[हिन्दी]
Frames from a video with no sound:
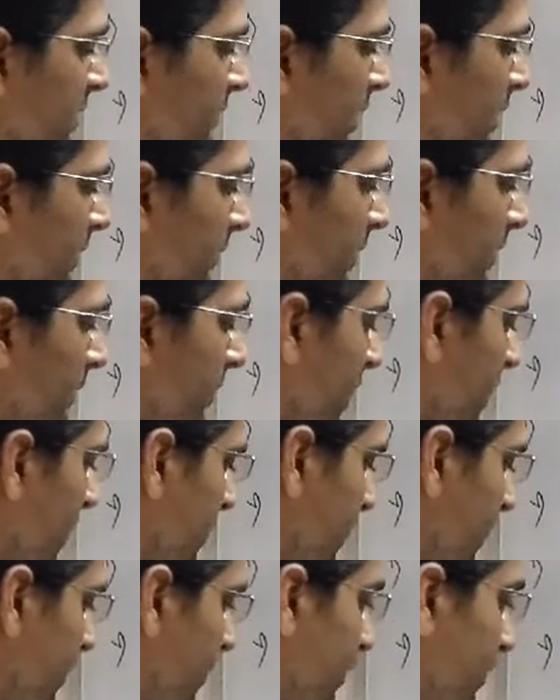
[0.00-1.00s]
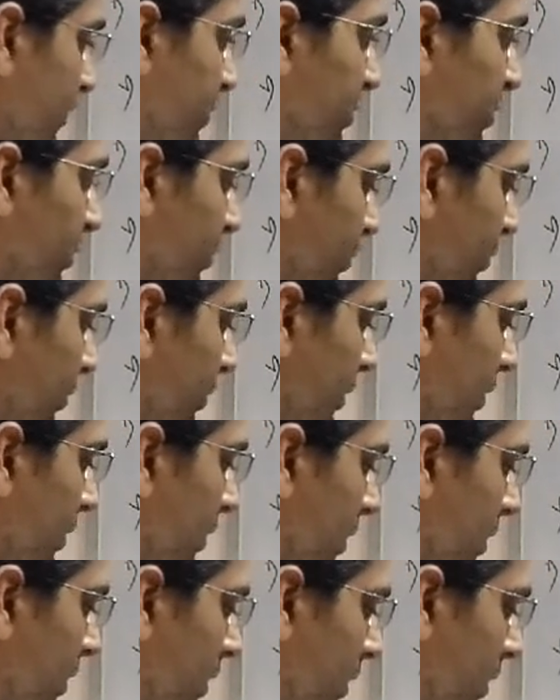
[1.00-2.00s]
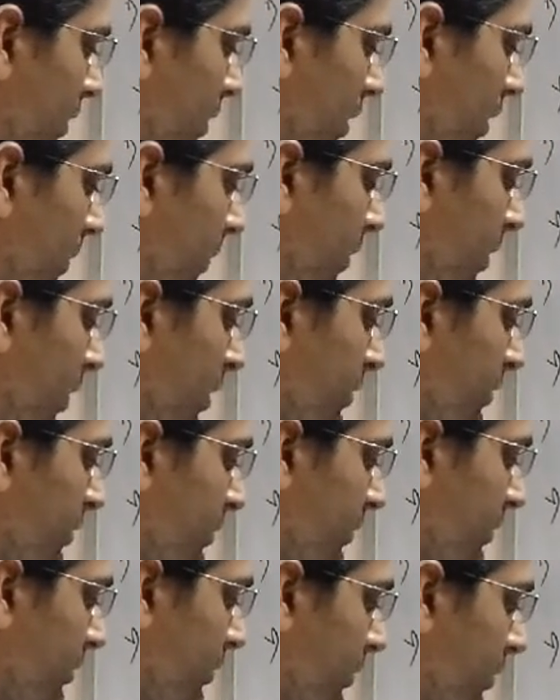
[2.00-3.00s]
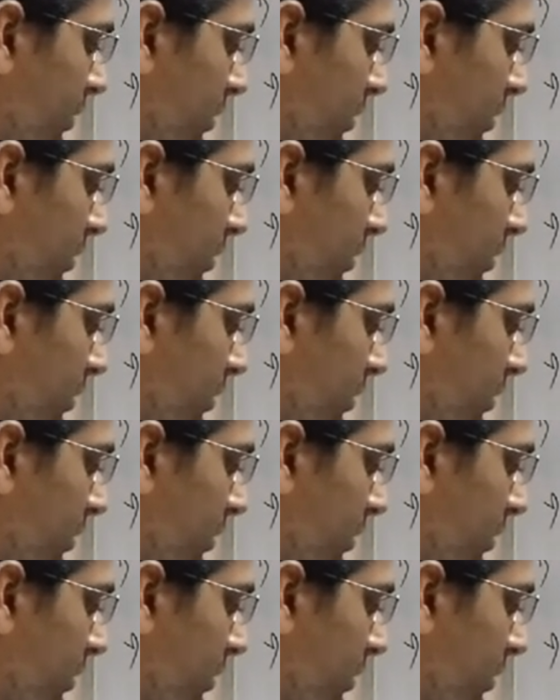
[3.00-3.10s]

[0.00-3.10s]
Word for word: वन प्लस वन विल बी टू अपॉन